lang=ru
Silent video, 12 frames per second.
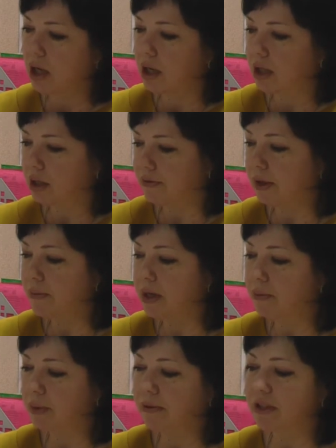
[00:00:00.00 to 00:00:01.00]
Э, в
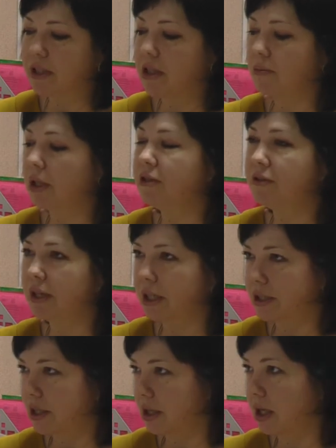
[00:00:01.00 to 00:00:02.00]
рамках проведения
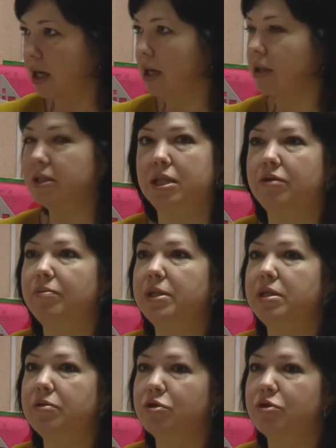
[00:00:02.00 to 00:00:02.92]
благотворительной акции «Вместе